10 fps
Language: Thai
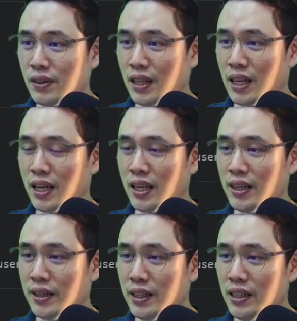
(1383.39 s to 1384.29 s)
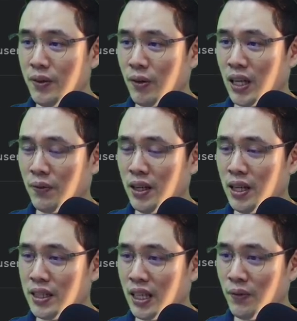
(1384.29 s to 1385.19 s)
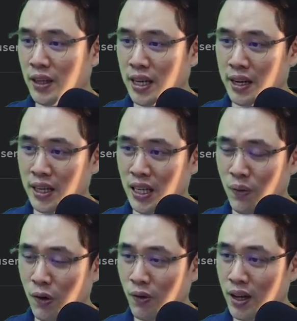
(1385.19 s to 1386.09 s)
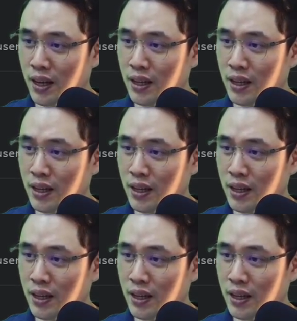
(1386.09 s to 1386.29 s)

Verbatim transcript: อ่ะนี่คือผลลัพธ์ที่ได้จาก เอ พี ไอ นะครับบอกว่า